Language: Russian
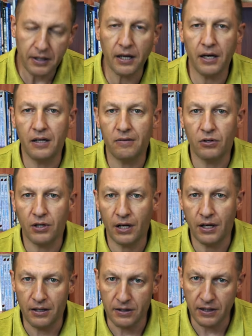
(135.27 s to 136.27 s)
какие-то вот
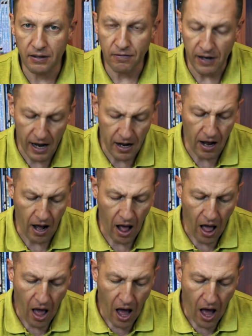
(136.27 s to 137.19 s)
такие заявления,